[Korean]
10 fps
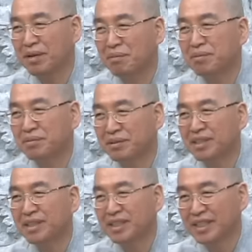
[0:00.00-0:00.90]

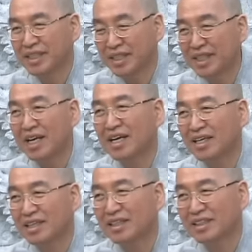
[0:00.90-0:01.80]
방법이 있다.
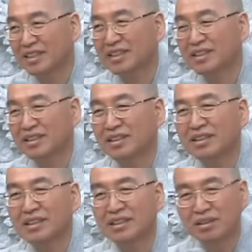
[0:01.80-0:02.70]
어,
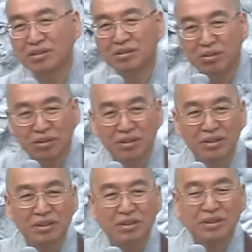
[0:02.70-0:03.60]
그러고
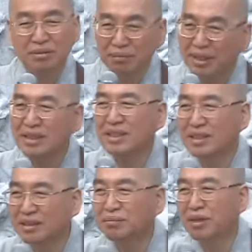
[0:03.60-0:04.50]
정말
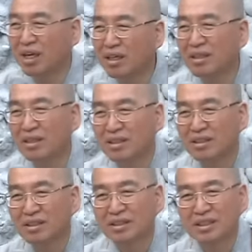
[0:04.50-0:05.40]
싫으면
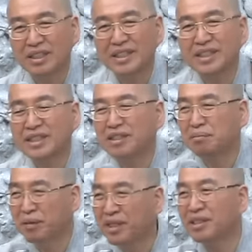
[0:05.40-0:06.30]
싫은
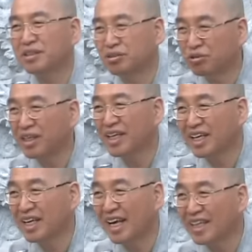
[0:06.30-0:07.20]
걸 버리는 건
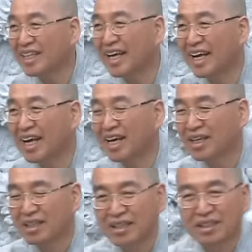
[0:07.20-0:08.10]
수행이긴 한데
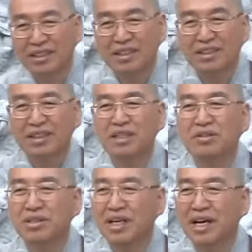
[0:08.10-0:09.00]

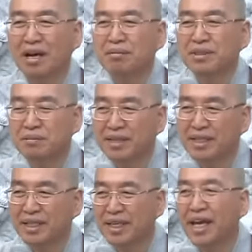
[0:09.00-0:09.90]
그래도 이제
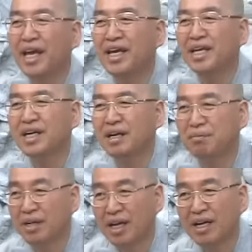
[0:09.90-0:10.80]
아버님한테 얘기를
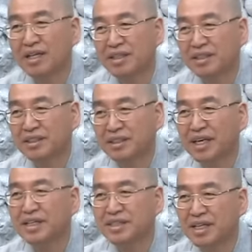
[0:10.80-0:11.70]
하면 하는 거는
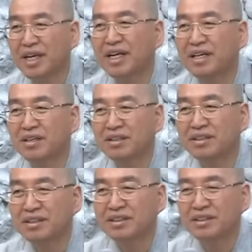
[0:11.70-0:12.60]
괜찮아요.
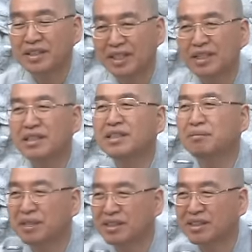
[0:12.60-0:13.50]
사다
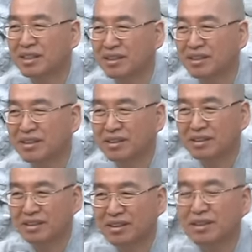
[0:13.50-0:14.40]
드리면서
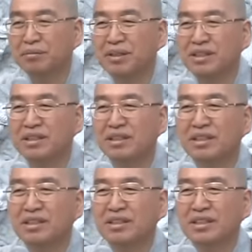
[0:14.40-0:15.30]
어, 드리면서